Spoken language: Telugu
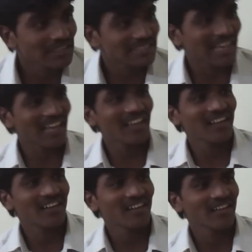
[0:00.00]
సార్
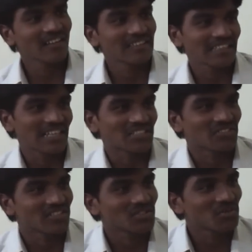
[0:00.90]

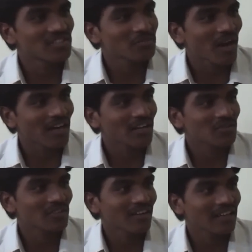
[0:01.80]
యేసుక్రీస్తు గురించి
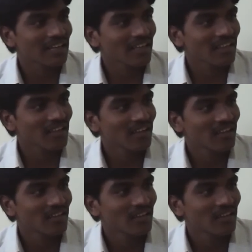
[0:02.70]
మాట్లాడుకుందాం అన్నారు కదా